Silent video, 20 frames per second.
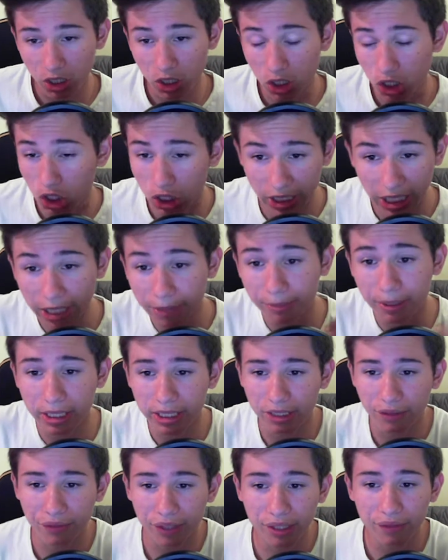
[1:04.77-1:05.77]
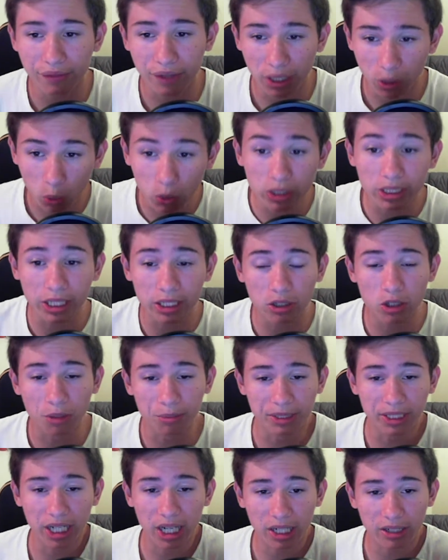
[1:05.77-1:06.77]
sagt mir das auf jeden Fall unten in den
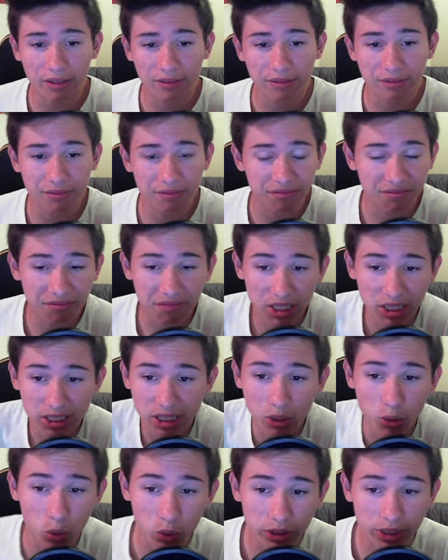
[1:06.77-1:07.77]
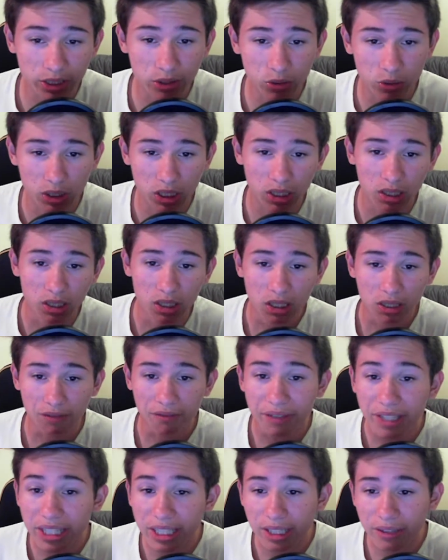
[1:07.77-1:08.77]
Kommentaren, was da los ist oder
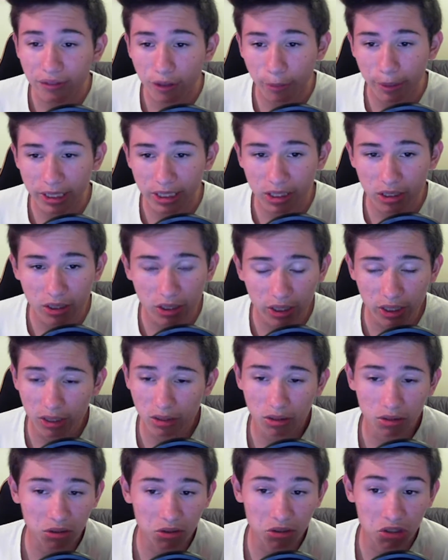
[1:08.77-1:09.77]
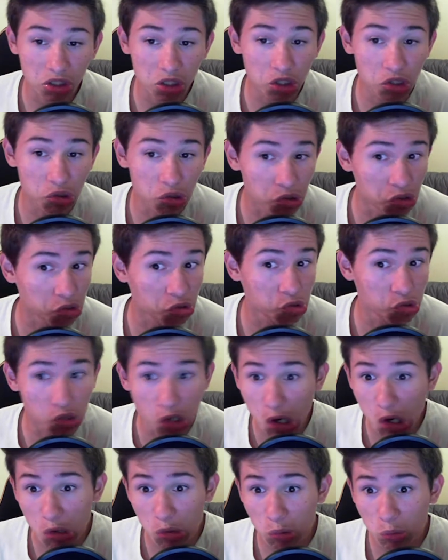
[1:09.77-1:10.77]
wie ich das verbessern könnte. Oder
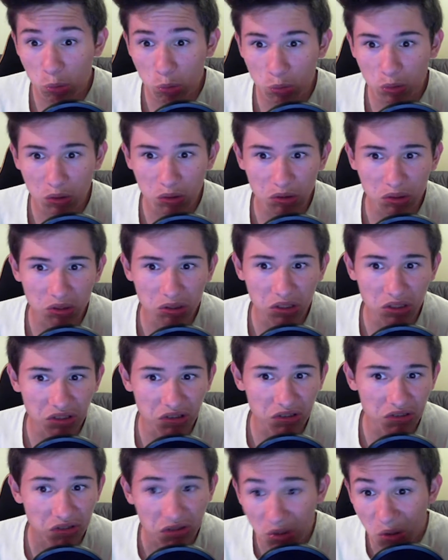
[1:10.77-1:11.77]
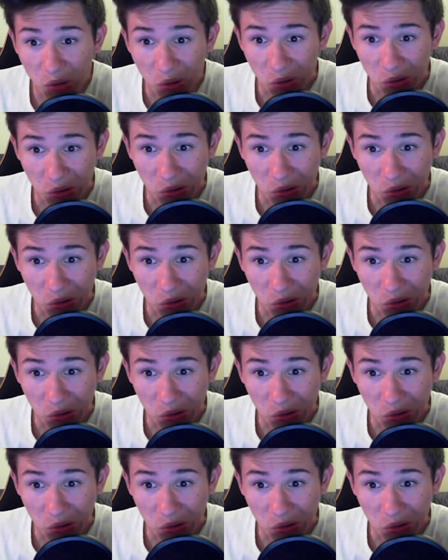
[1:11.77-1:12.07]
ja, das ist gut.